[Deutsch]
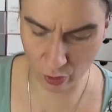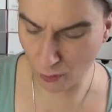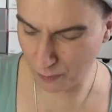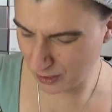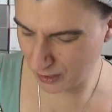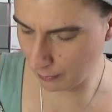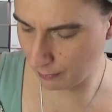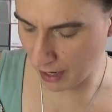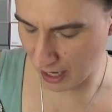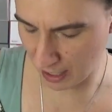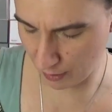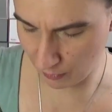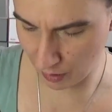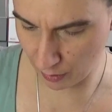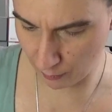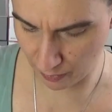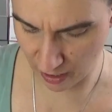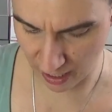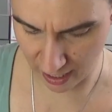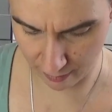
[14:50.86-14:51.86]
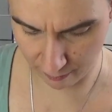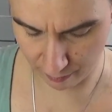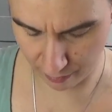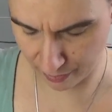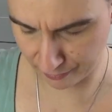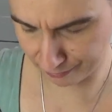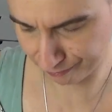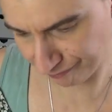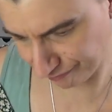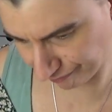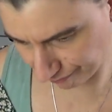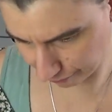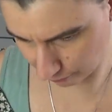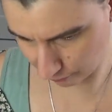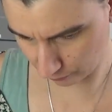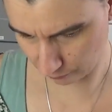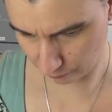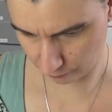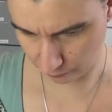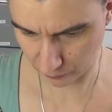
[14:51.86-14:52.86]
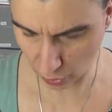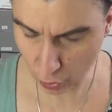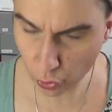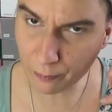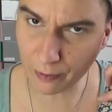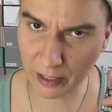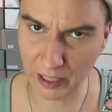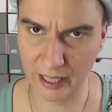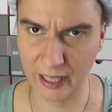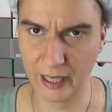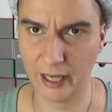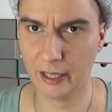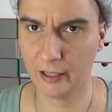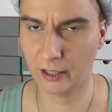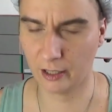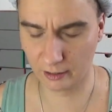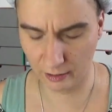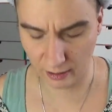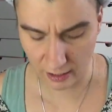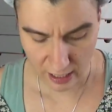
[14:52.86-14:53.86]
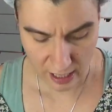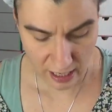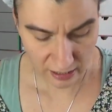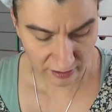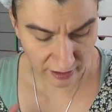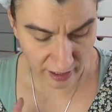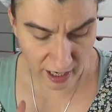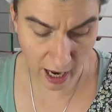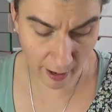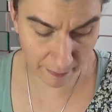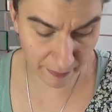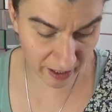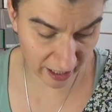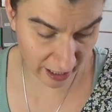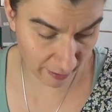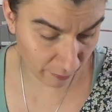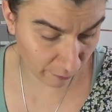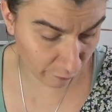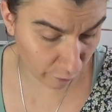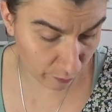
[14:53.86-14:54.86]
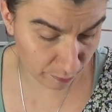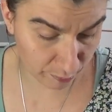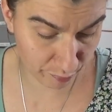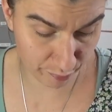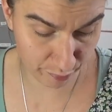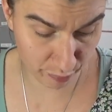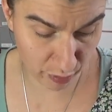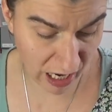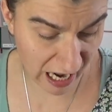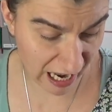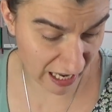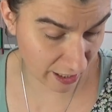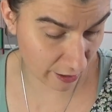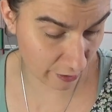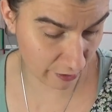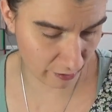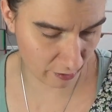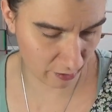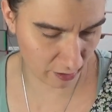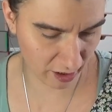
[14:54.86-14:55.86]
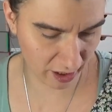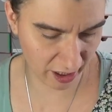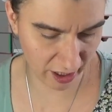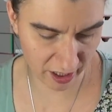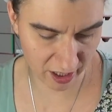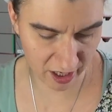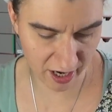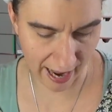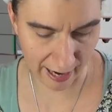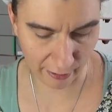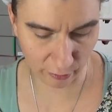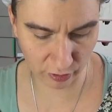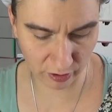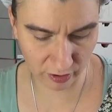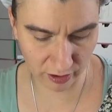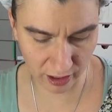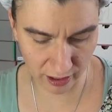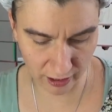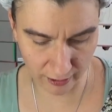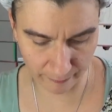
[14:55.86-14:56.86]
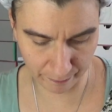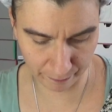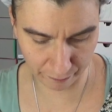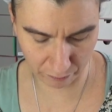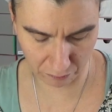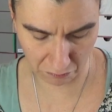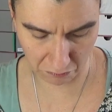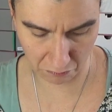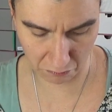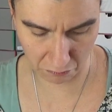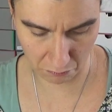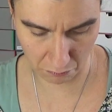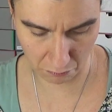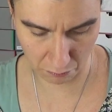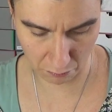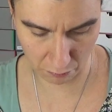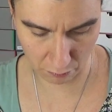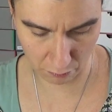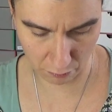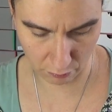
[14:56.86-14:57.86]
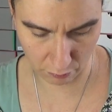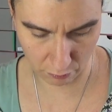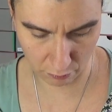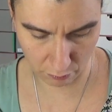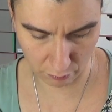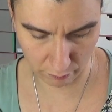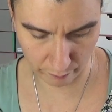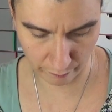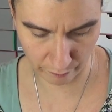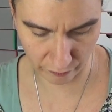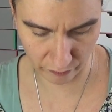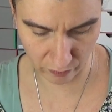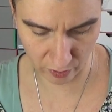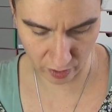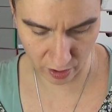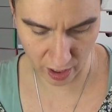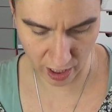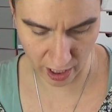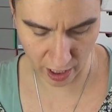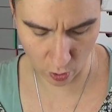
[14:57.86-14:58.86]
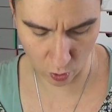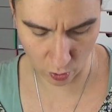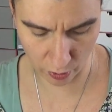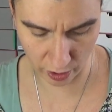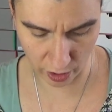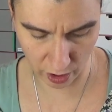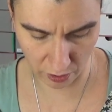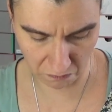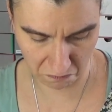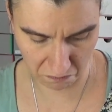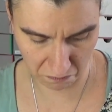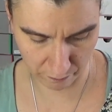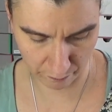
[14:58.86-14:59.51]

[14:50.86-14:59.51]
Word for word: ob die bei mir bleibt. Ich überlege dann. Dann habe ich eben von Playgirl die Nauti Neoni.